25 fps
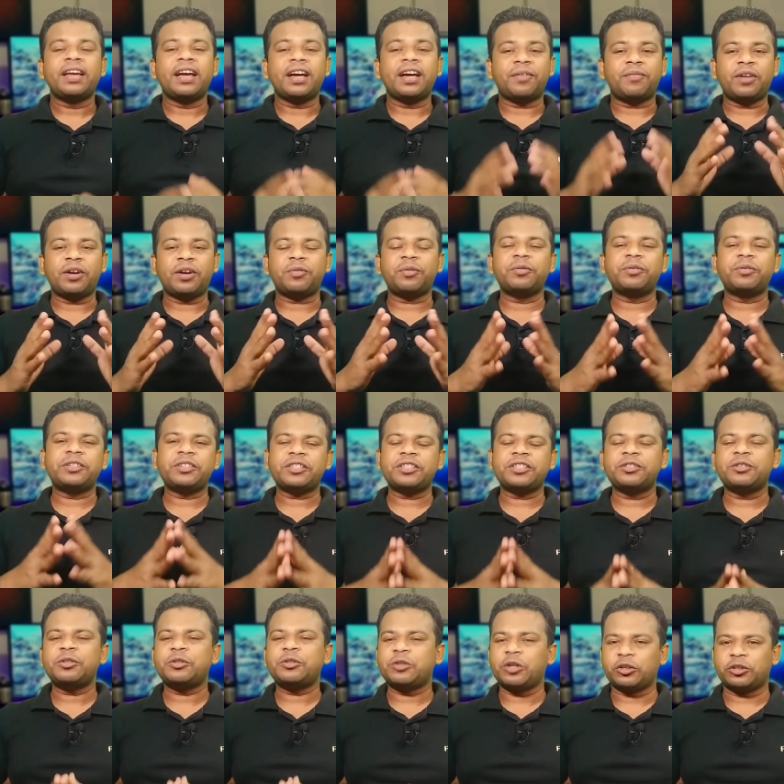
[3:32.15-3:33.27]
এর পারফরমেন্সে
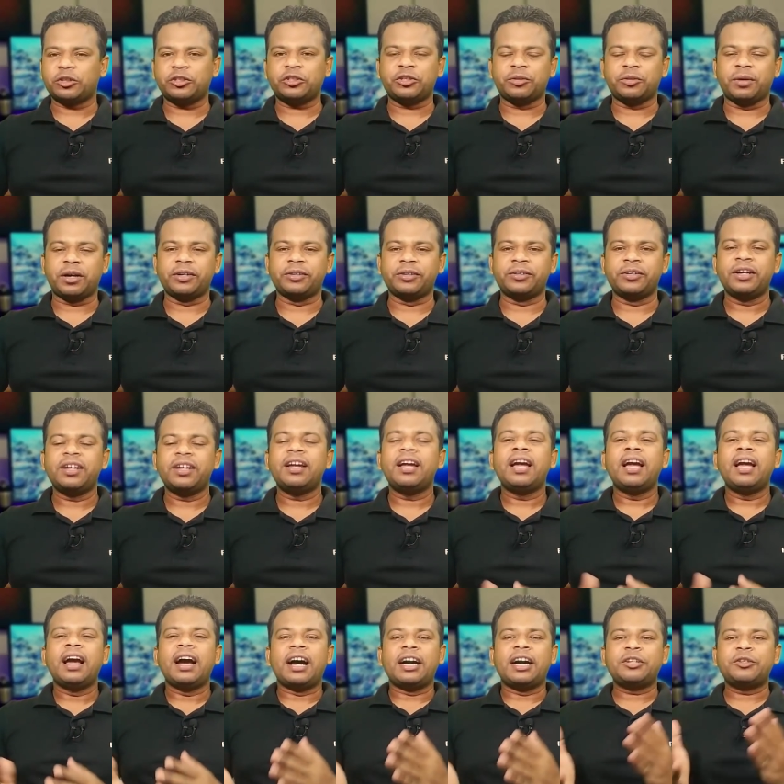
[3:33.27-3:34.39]
কিন্তু যথেষ্ট ভালো
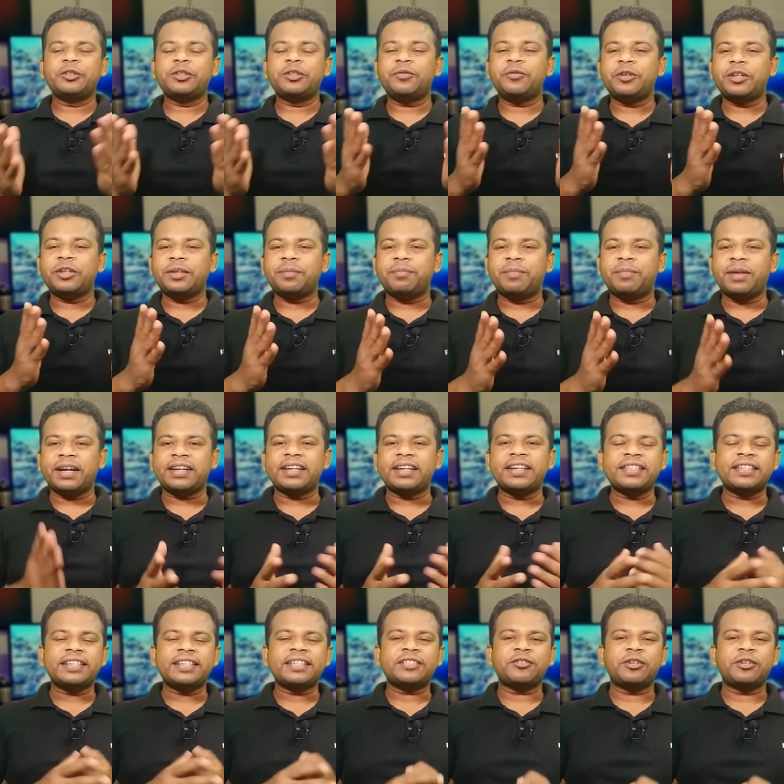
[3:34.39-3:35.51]
আর যদি ফোনটির ব্যাটারির
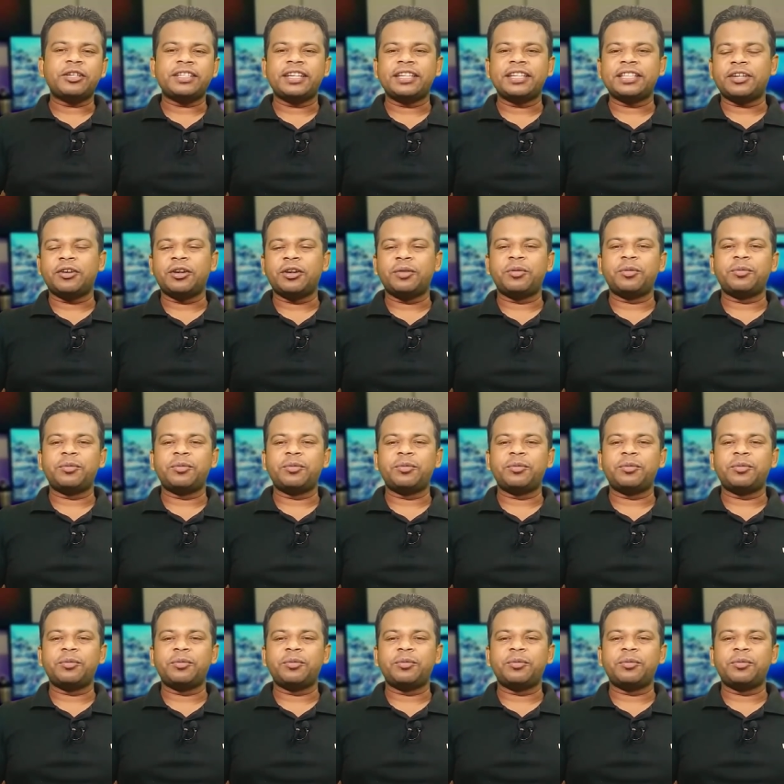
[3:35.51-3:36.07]
দিকে চলে যায় তাহলে